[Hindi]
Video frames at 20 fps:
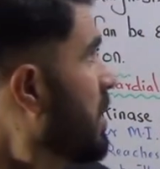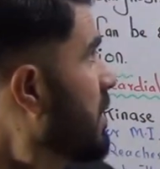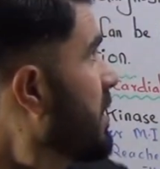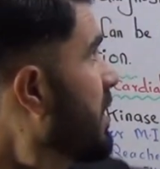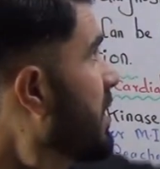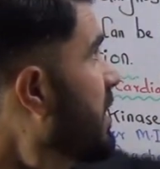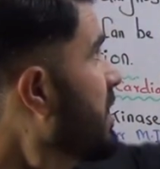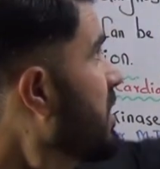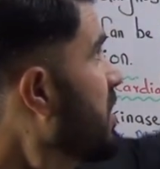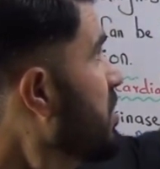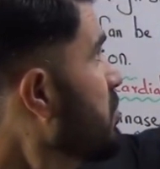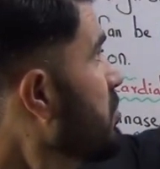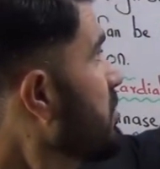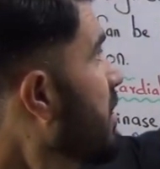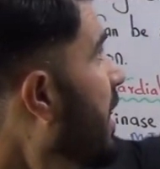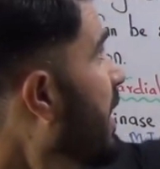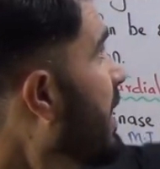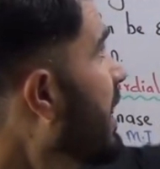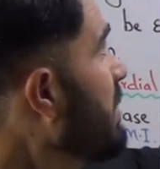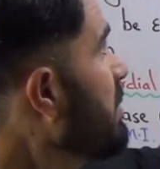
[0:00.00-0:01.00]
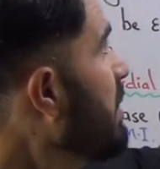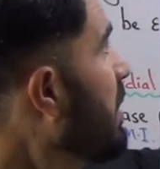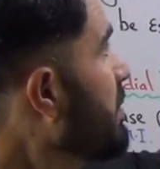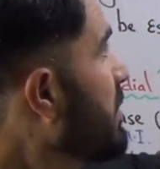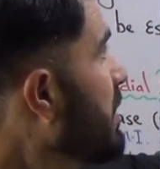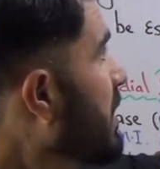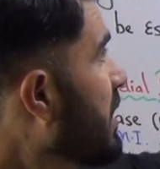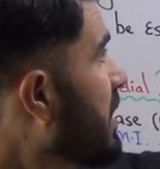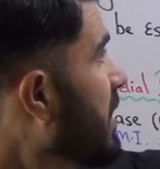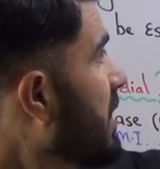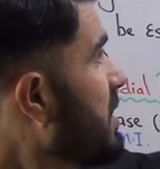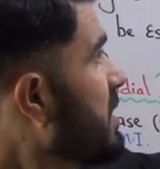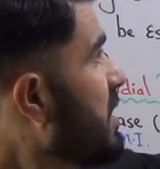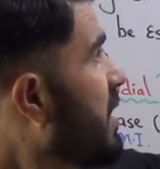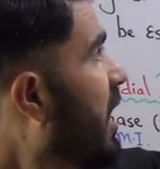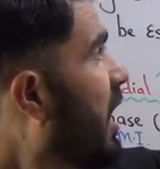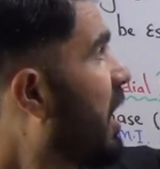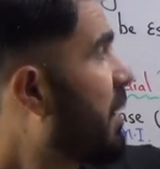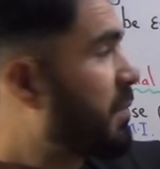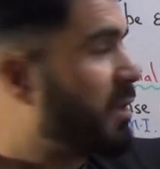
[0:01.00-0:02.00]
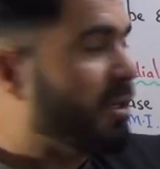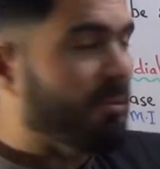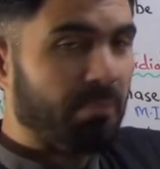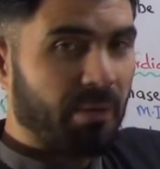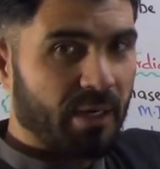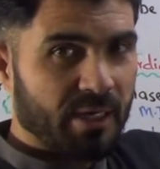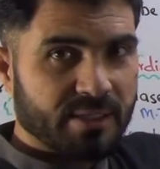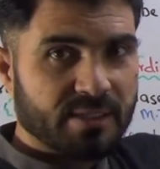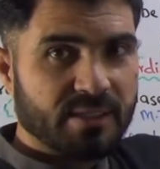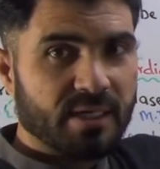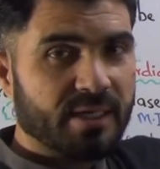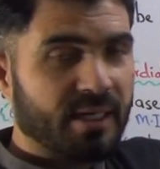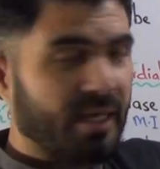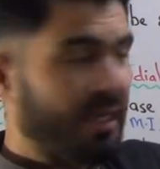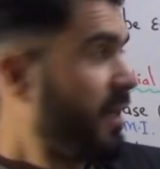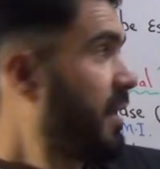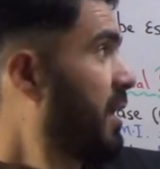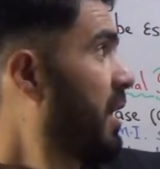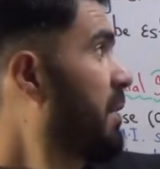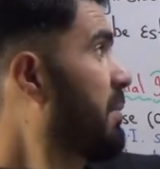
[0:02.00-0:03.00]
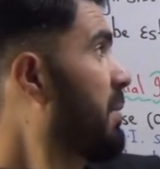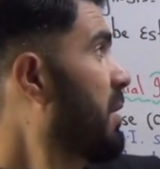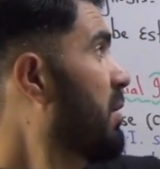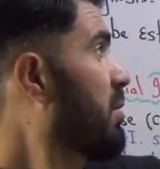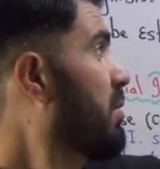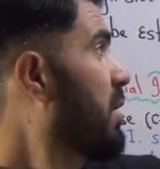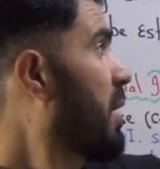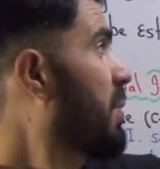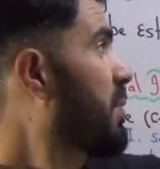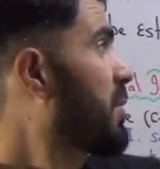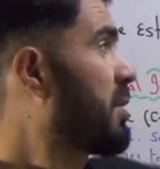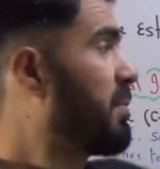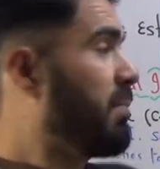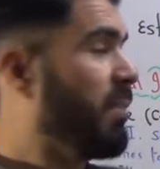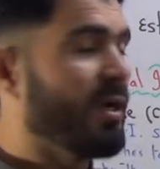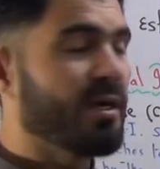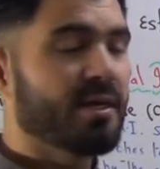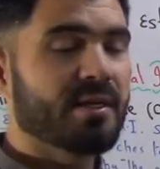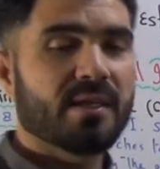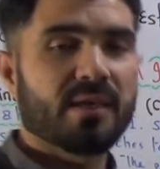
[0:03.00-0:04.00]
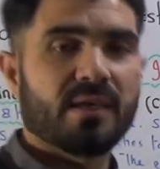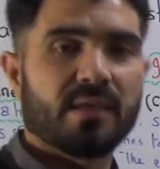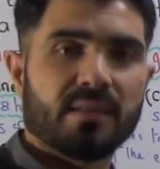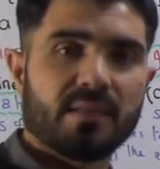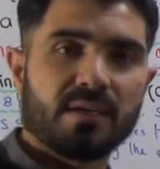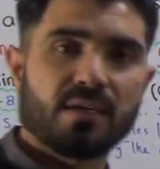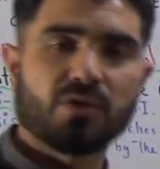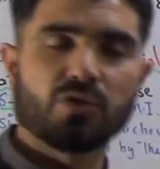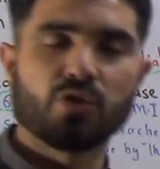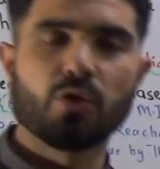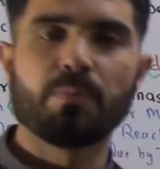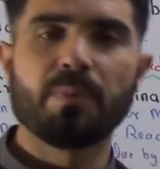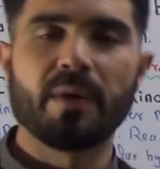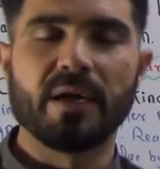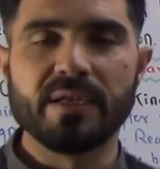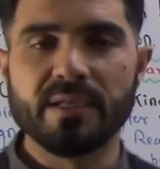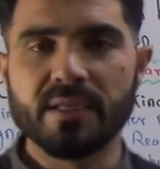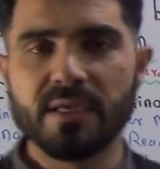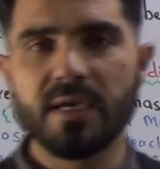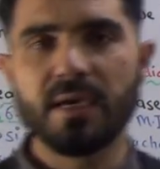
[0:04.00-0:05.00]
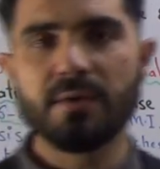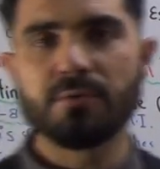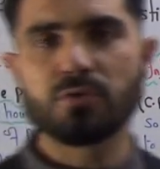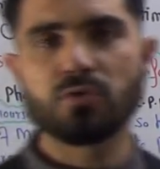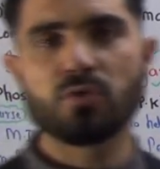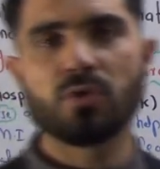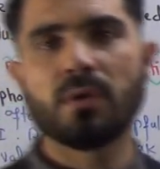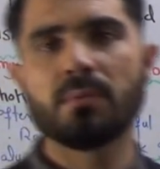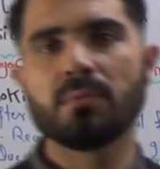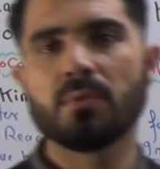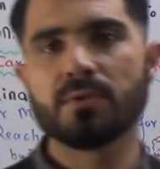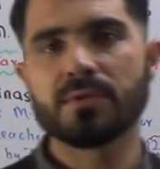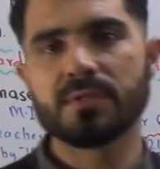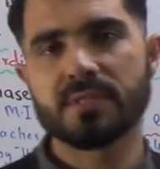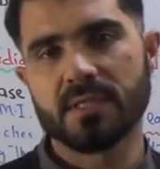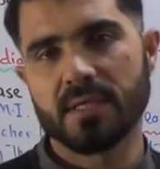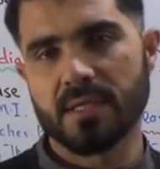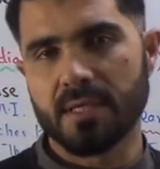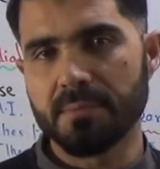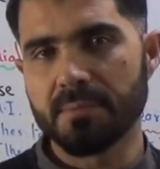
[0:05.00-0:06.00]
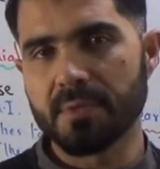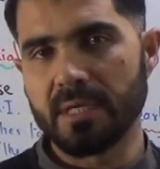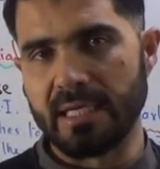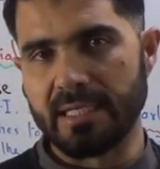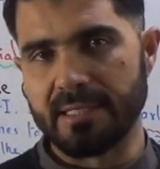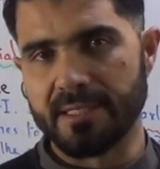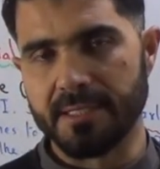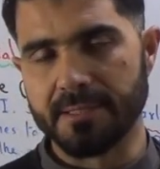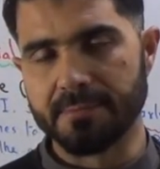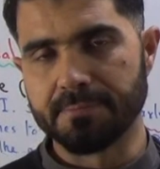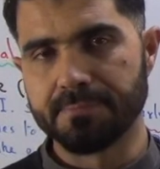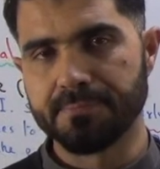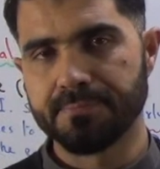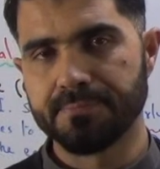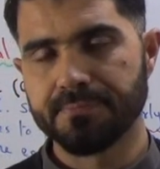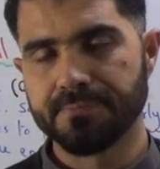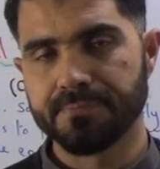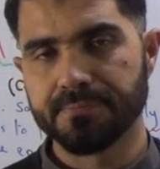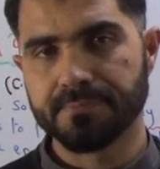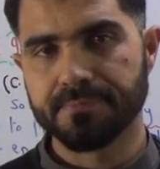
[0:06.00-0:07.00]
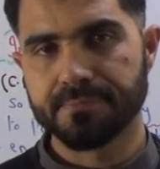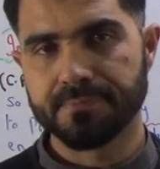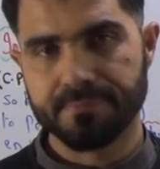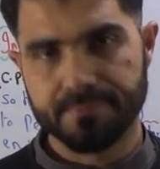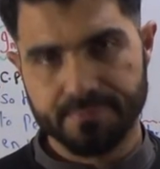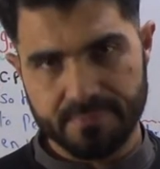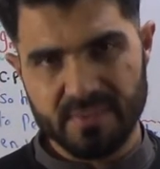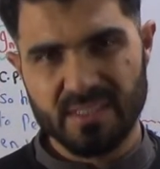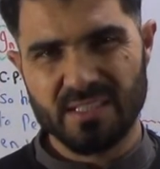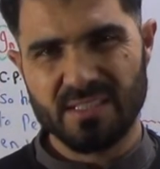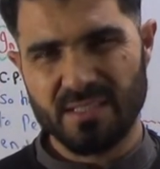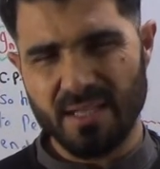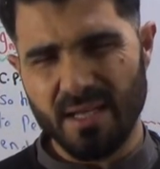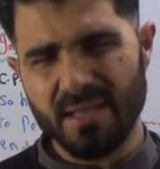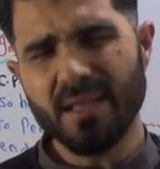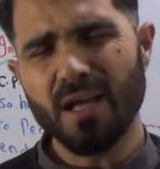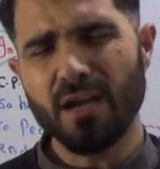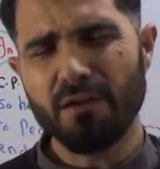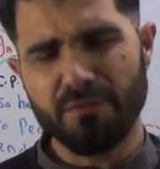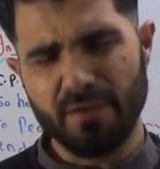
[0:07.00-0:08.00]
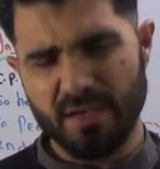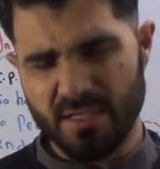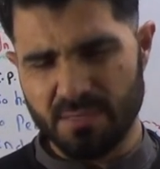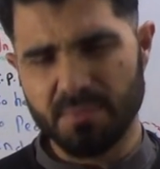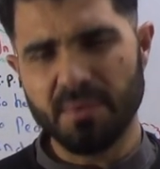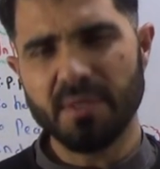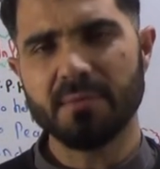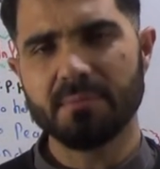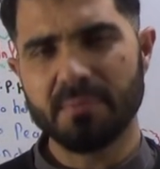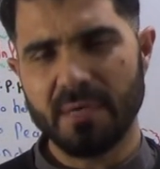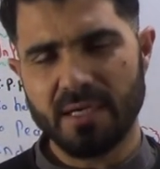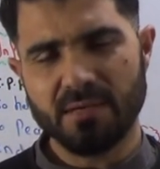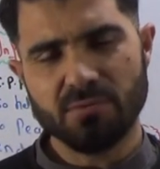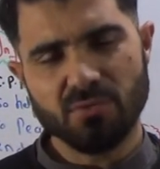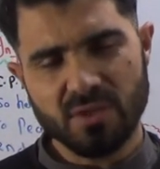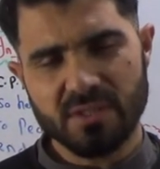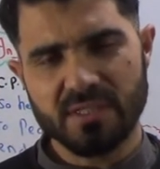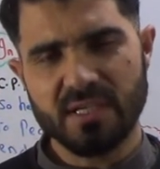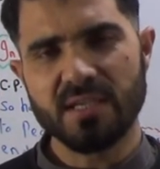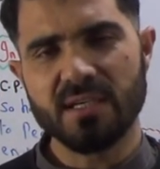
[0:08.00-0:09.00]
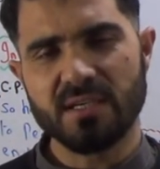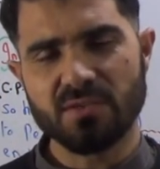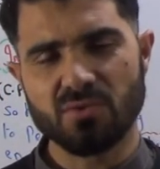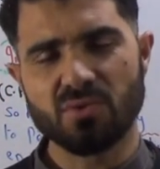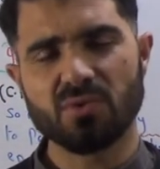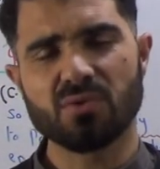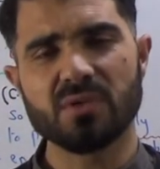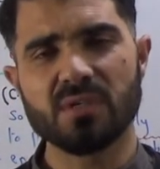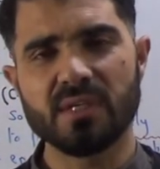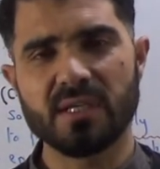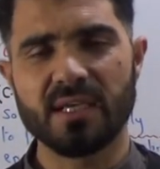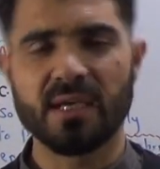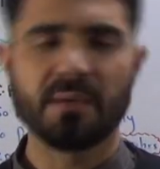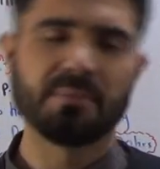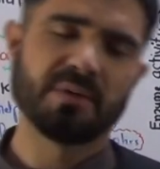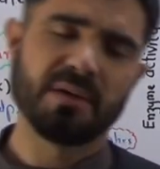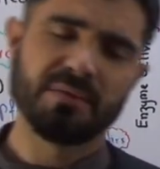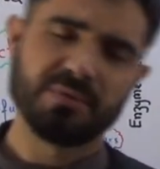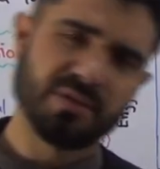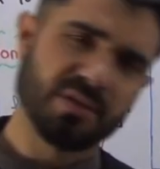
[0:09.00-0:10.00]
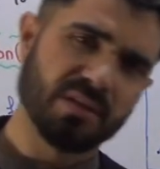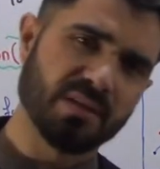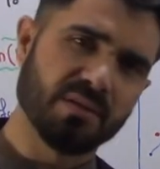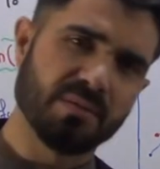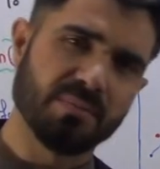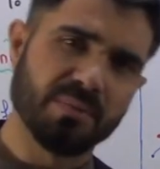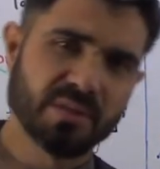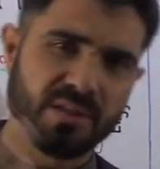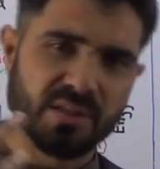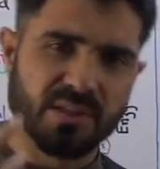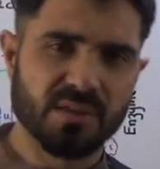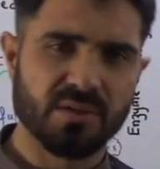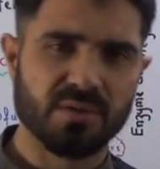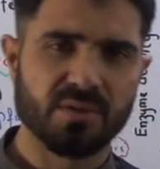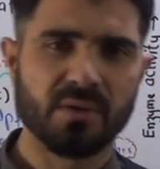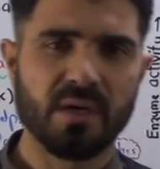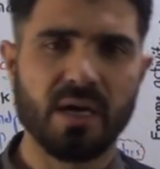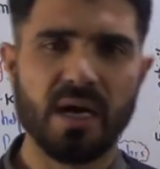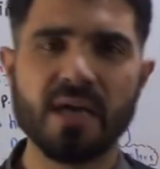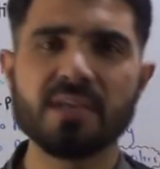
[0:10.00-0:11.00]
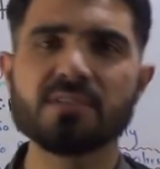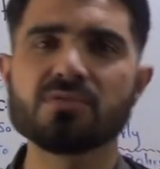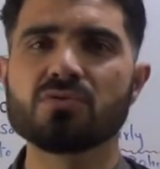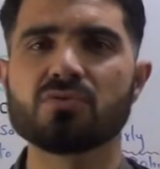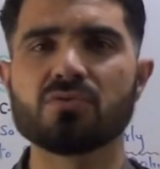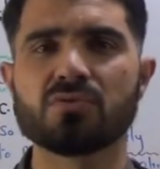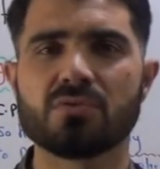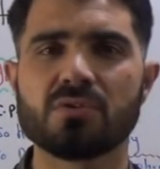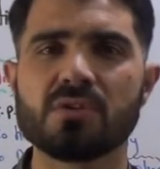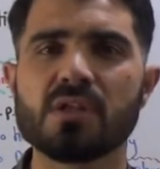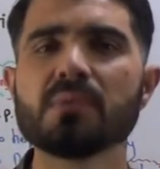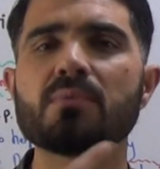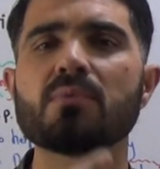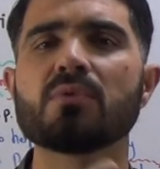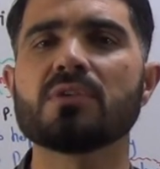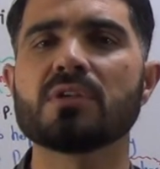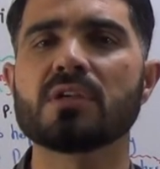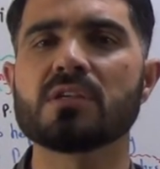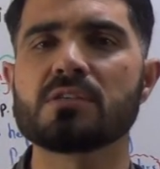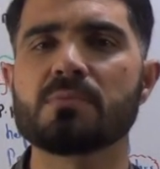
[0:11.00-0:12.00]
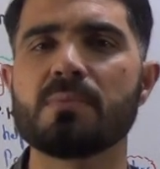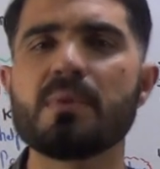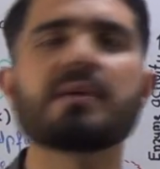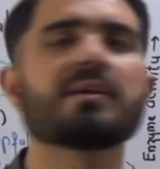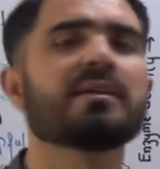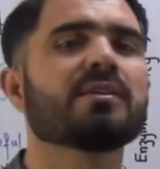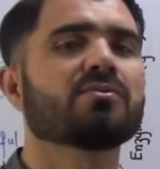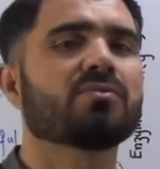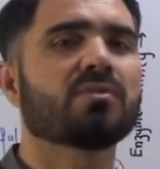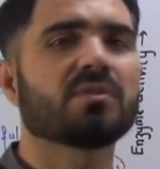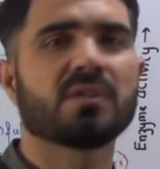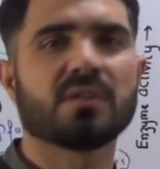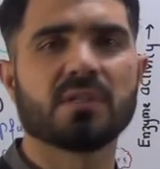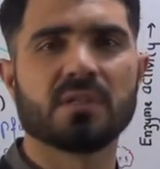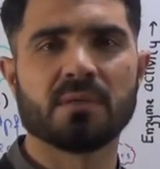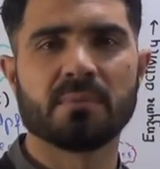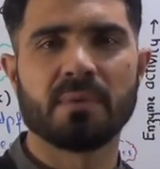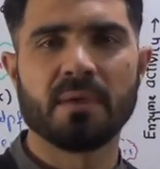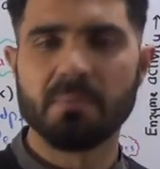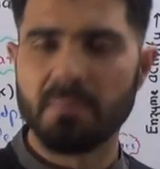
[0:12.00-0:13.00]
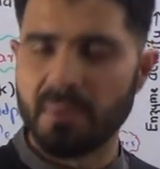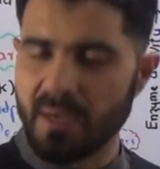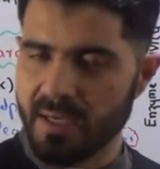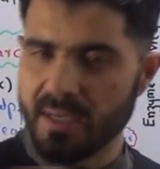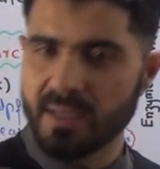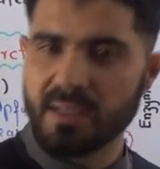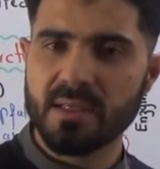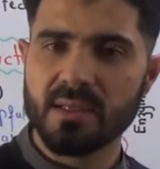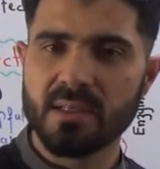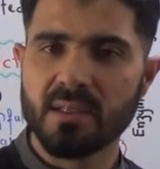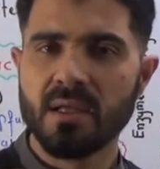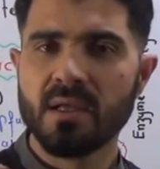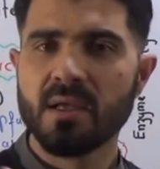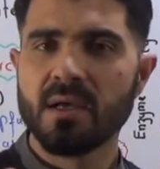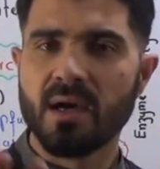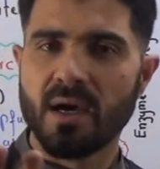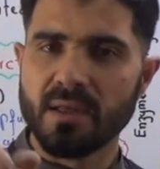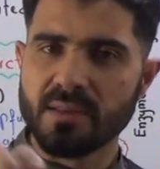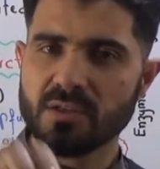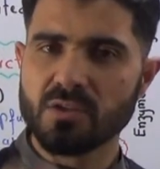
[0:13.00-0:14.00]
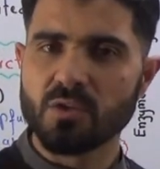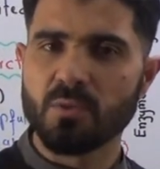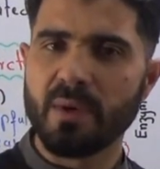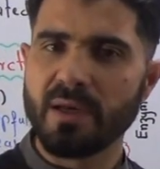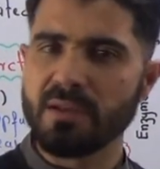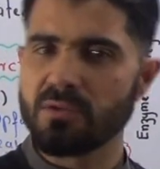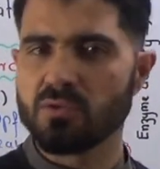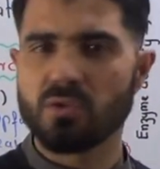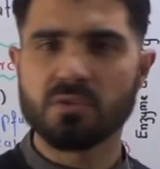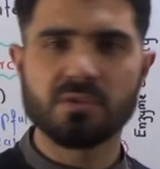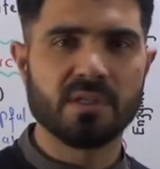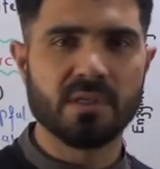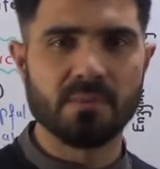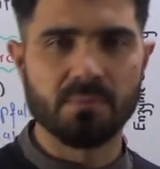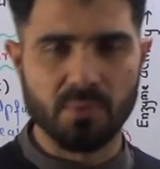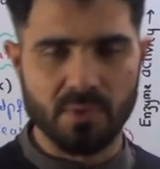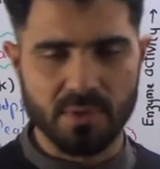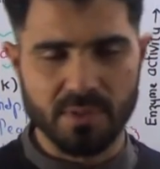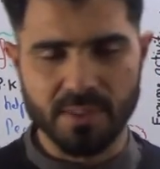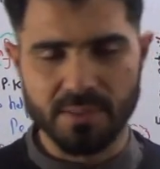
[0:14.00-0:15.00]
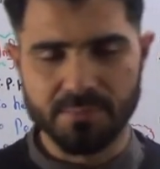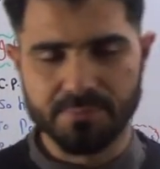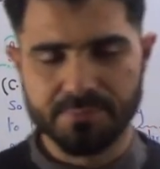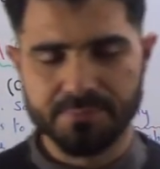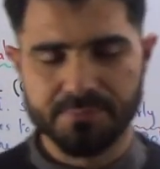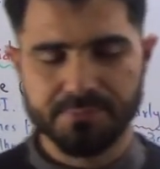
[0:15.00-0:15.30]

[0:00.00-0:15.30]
देखिए ये जो डायग्राम आप देख रहे हैं ये आपके ब्लड का डायग्राम है और आपके ब्लड के अंदर जो पानी है उसको हम लोग सीरम कहते हैं सादा अल्फाज में बाकी उधर जाने की जरूरत नहीं है कि आप डेफिनेशन के अंदर पीछे जड़ता आज सीरम को एक्सप्लेन करने की जरूरत ही नहीं है भाई ब्लड के अंदर जो पानी उसको सीरम बोलते हैं